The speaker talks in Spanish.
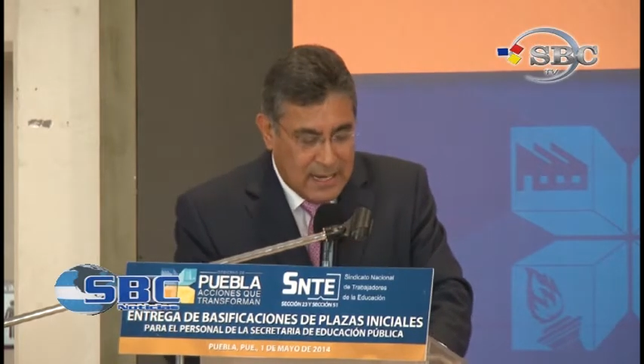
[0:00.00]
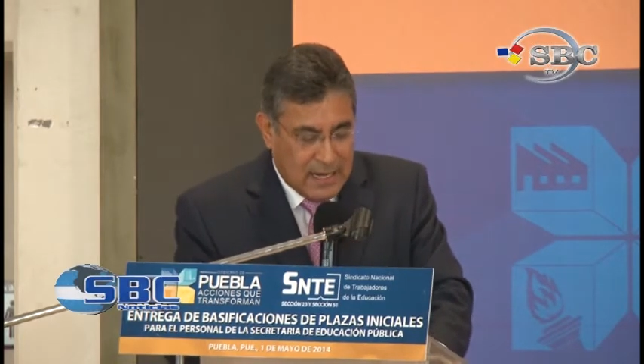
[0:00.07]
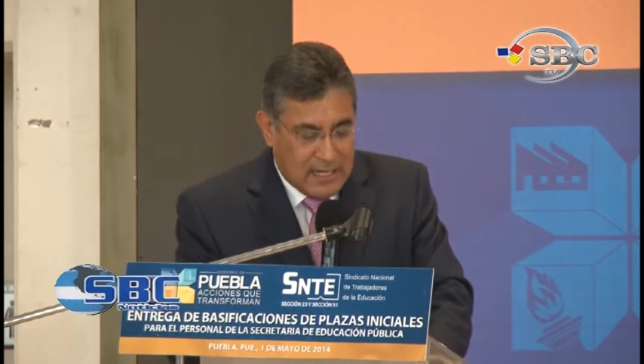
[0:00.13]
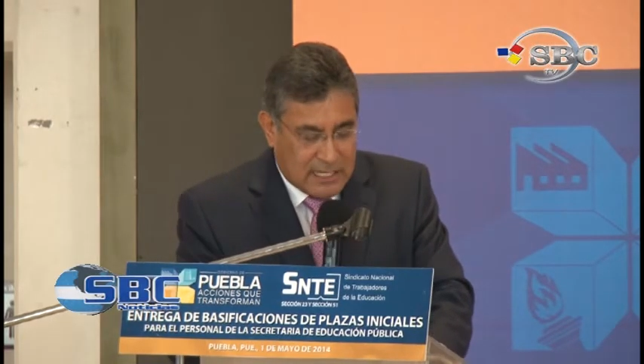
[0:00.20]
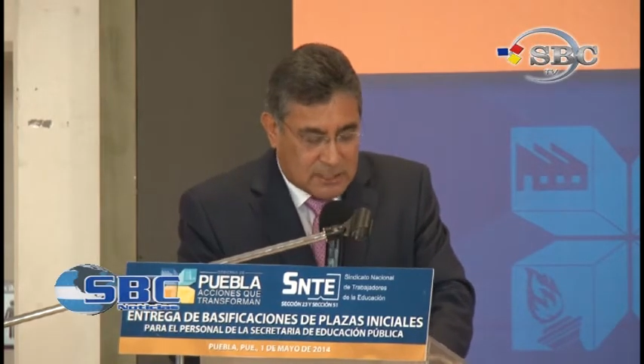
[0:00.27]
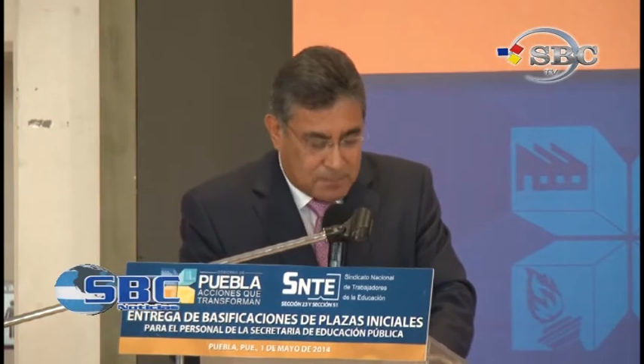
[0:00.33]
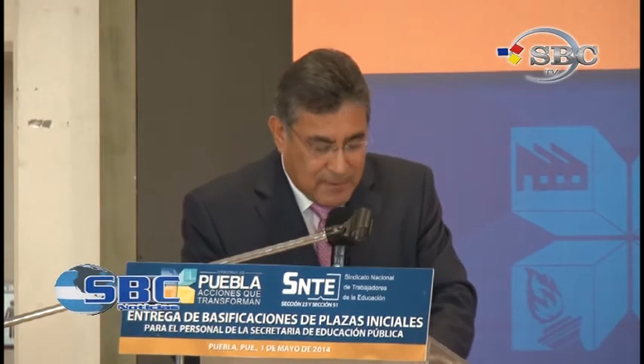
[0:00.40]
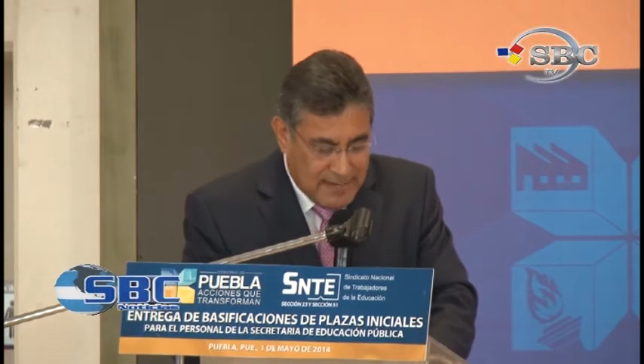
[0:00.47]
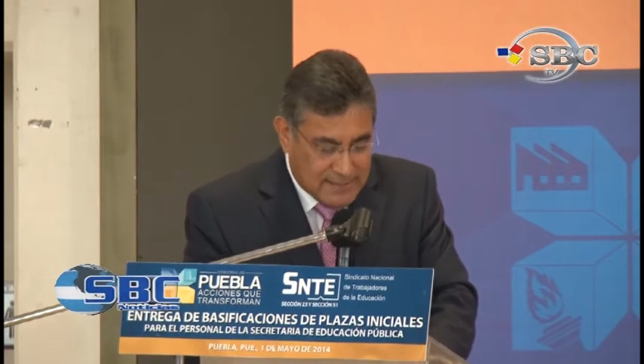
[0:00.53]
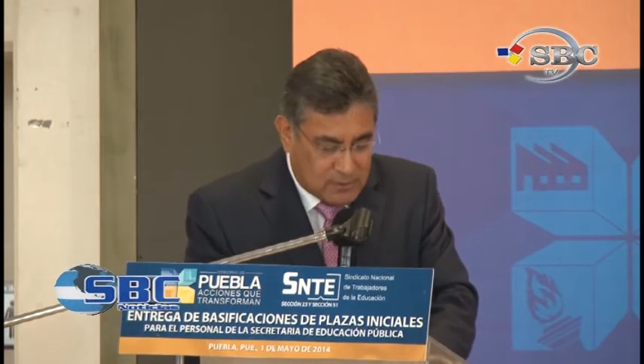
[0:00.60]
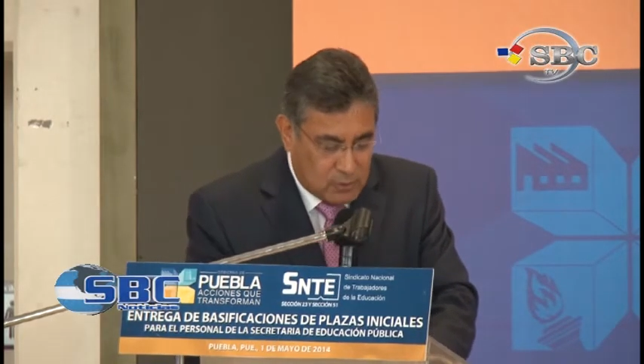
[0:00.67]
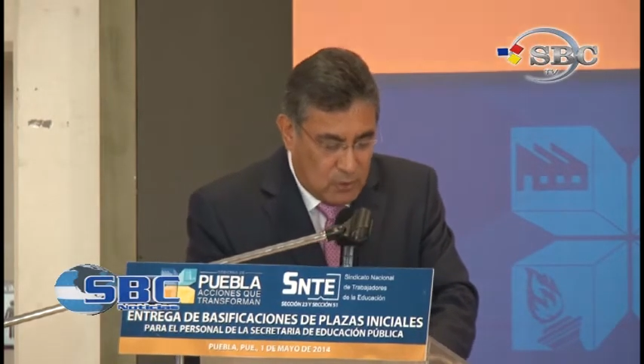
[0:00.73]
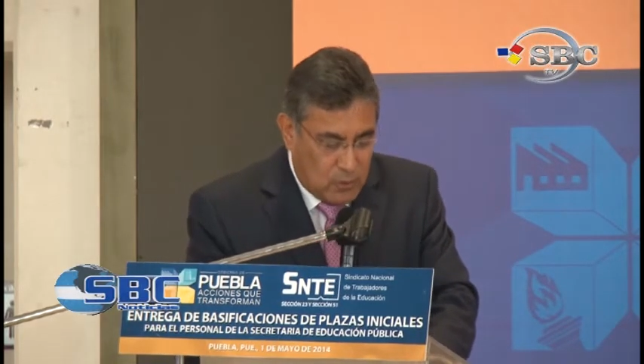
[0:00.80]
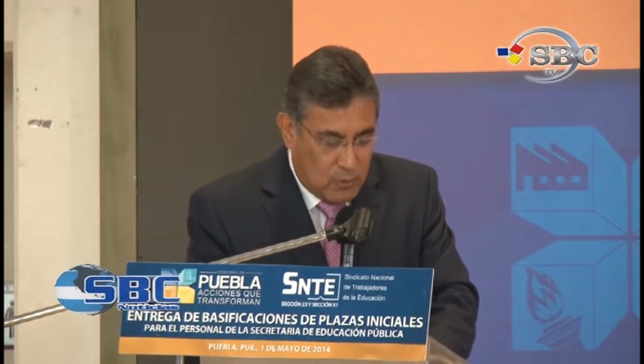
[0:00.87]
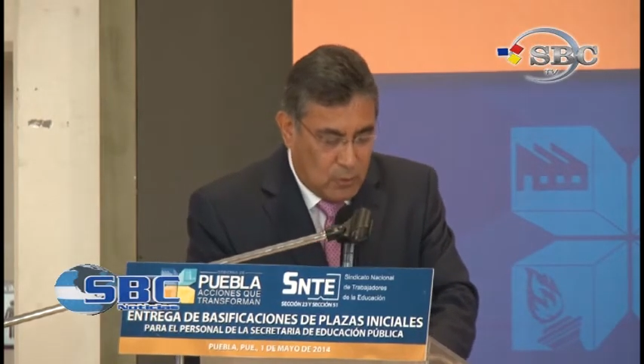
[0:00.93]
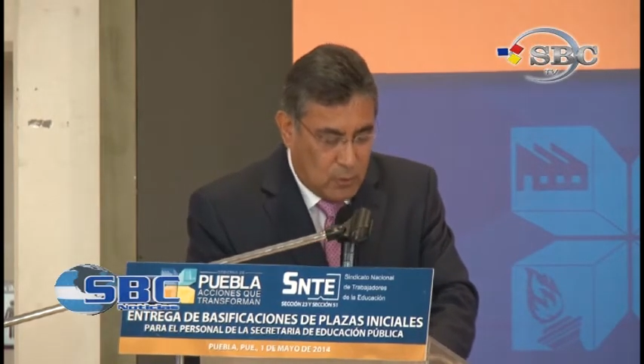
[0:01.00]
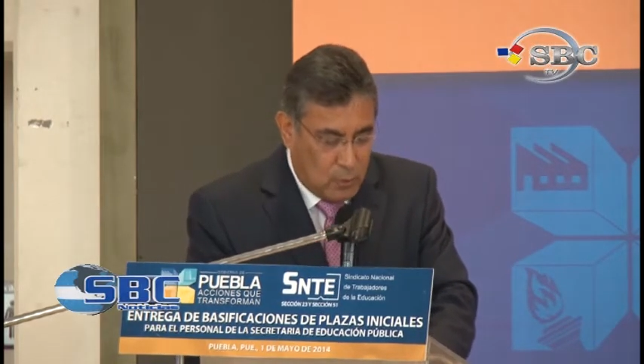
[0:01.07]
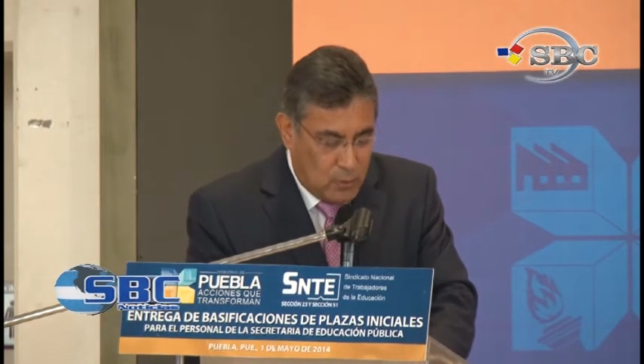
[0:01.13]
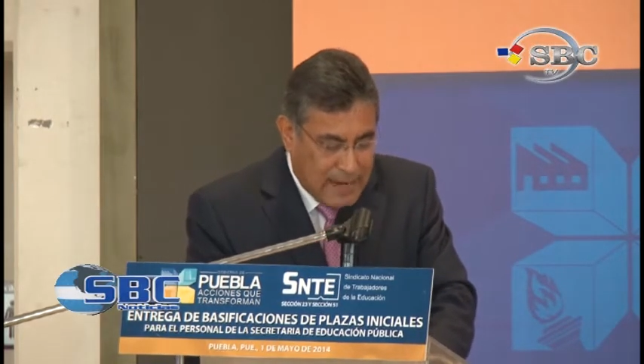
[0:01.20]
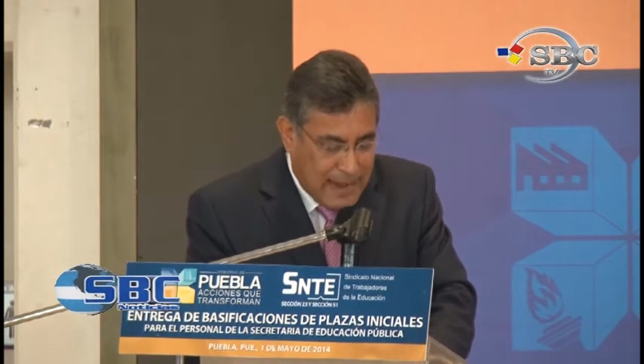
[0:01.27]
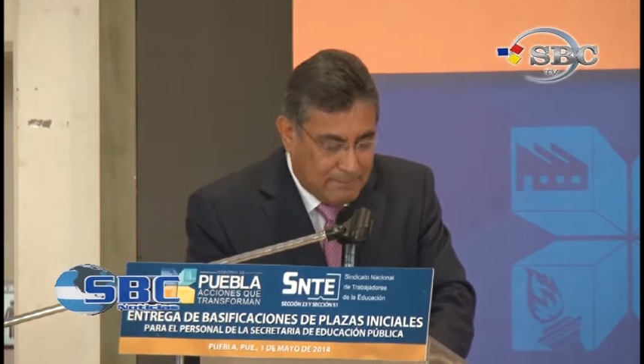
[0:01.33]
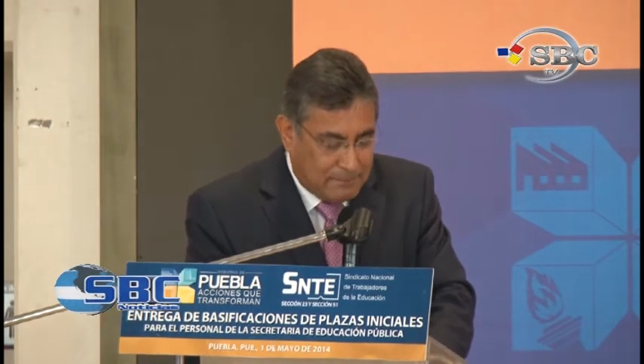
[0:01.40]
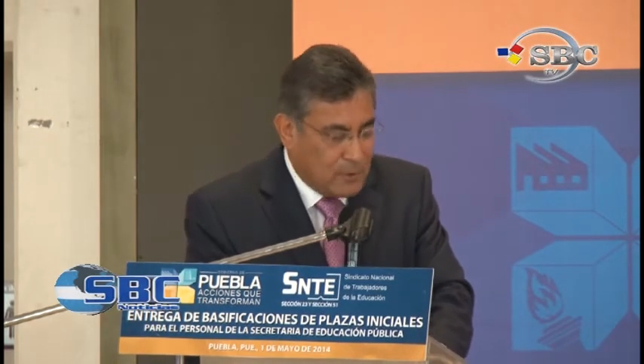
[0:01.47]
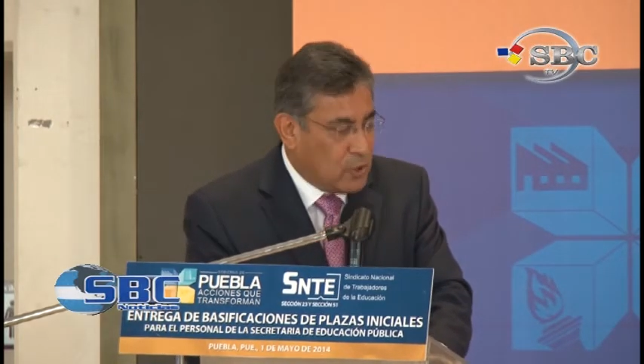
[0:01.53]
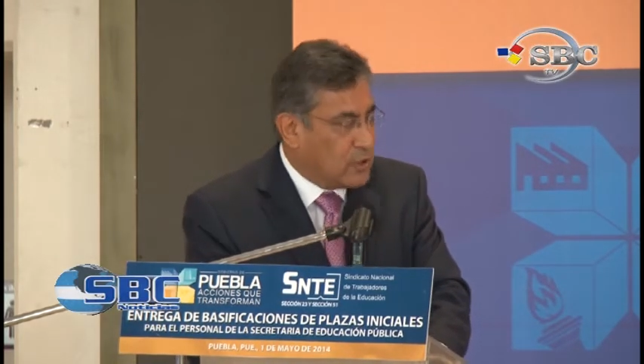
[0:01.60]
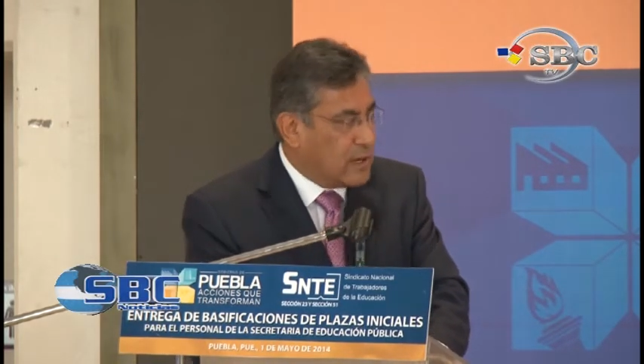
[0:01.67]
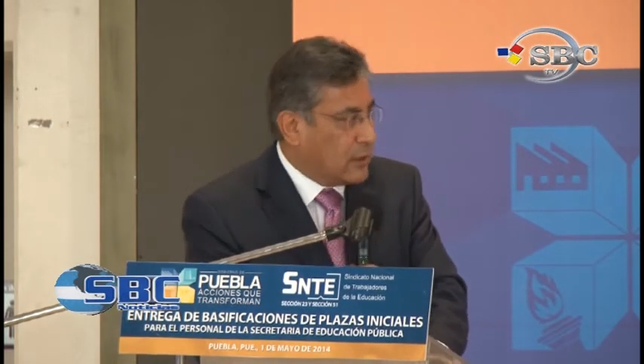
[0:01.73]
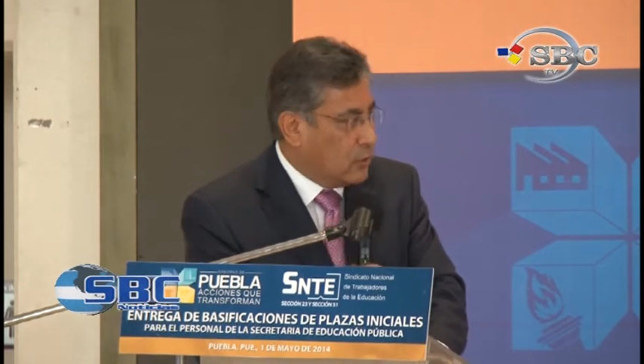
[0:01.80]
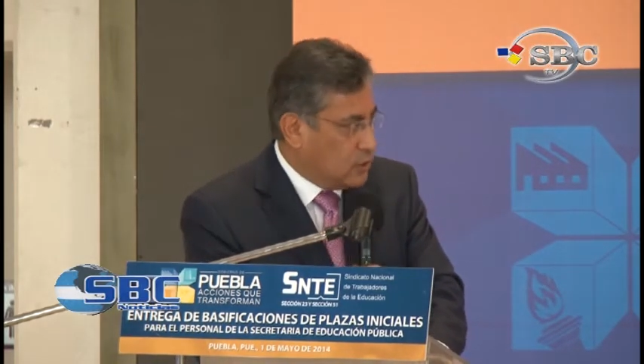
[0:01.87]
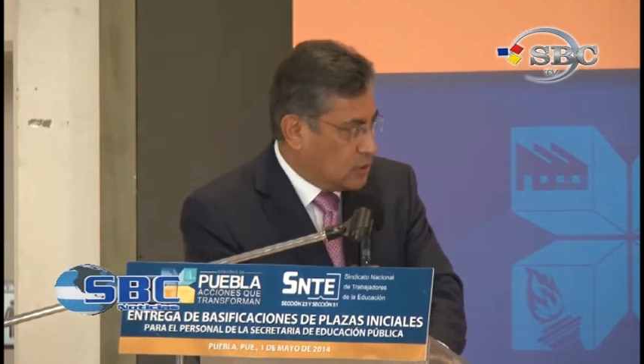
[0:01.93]
le expreso un amplio
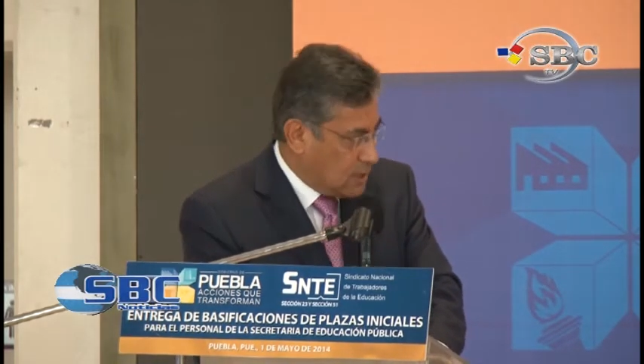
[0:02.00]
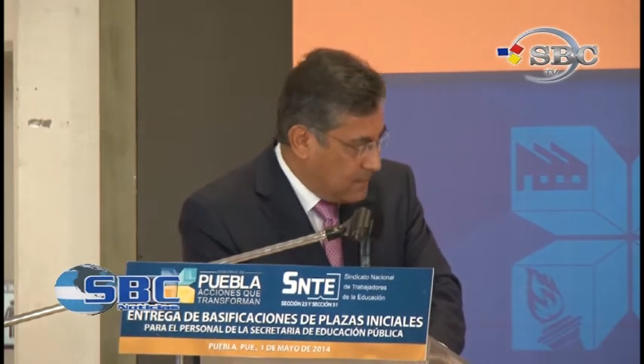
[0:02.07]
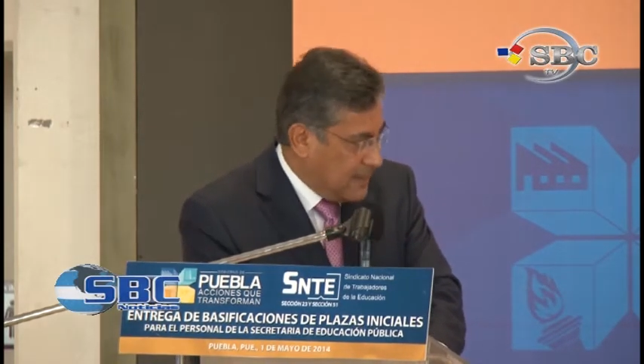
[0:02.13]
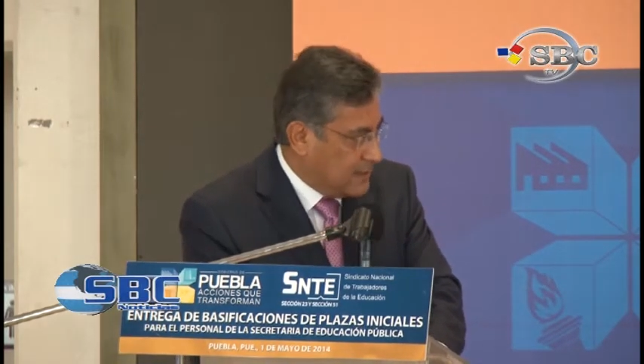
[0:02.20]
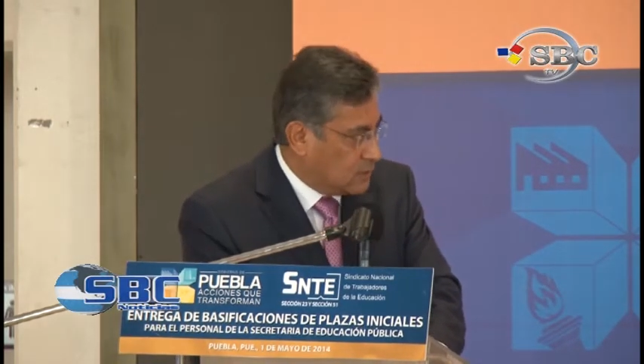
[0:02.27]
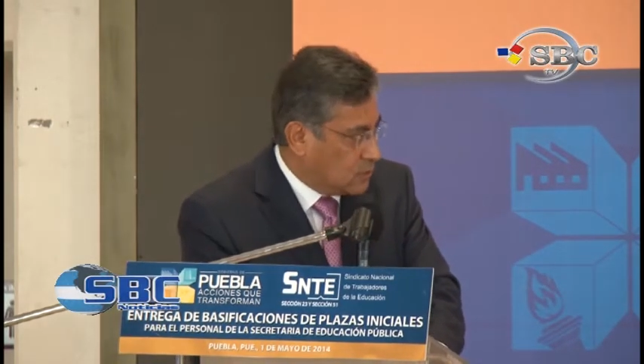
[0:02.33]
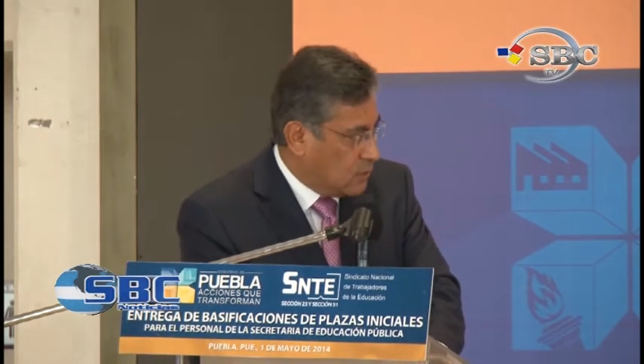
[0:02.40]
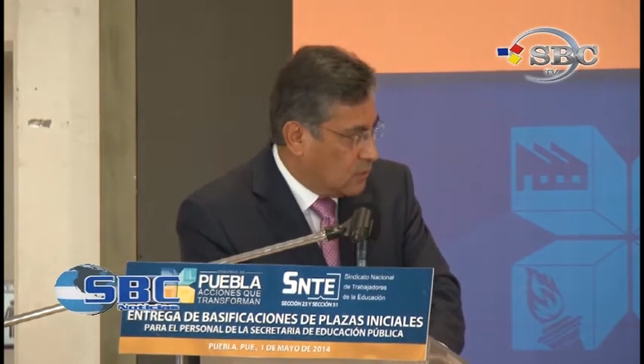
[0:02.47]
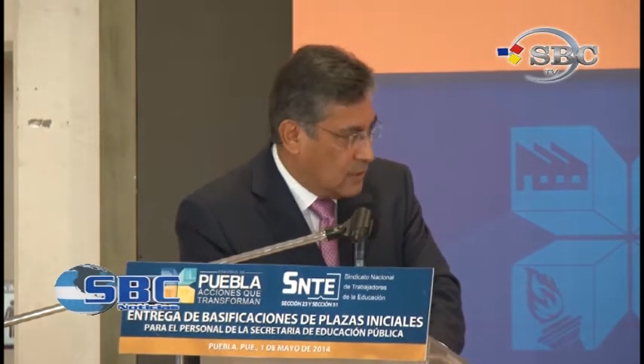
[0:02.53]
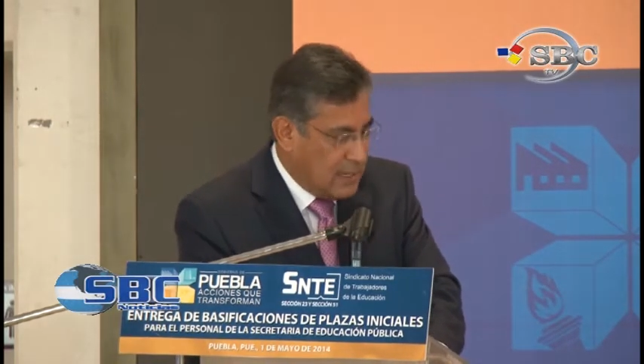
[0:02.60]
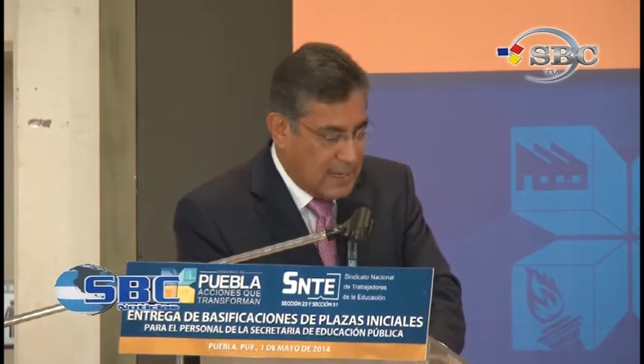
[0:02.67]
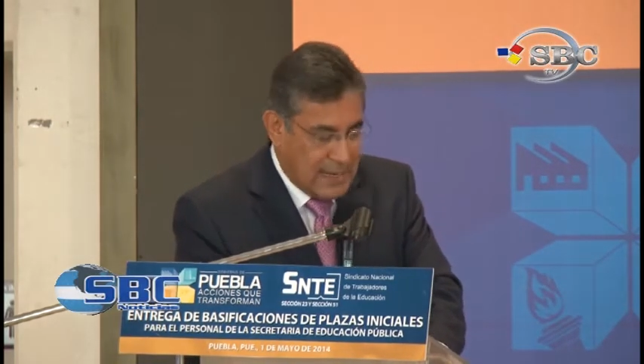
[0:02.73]
reconocimiento